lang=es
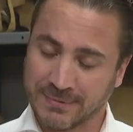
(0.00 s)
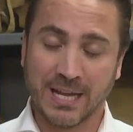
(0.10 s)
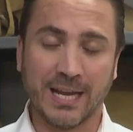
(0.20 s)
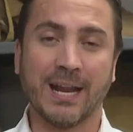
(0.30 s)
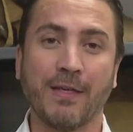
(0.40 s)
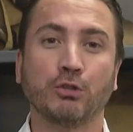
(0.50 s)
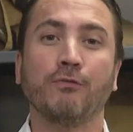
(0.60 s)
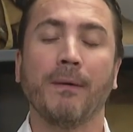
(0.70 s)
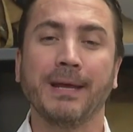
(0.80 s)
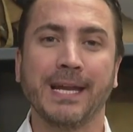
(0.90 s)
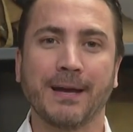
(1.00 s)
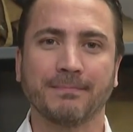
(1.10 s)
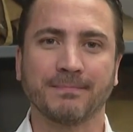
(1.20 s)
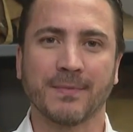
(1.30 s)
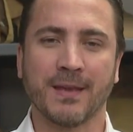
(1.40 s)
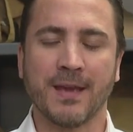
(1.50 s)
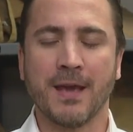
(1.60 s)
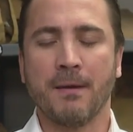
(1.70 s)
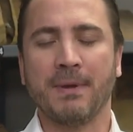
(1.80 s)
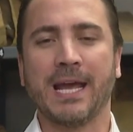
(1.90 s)
y la de su familia.
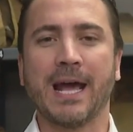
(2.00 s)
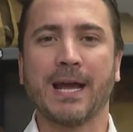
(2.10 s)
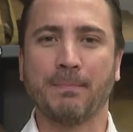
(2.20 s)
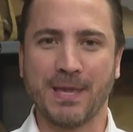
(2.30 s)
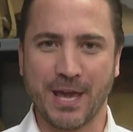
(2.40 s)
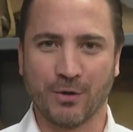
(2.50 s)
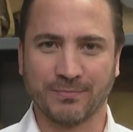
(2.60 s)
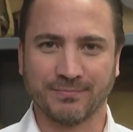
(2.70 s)
Miguel Ángel Piñero,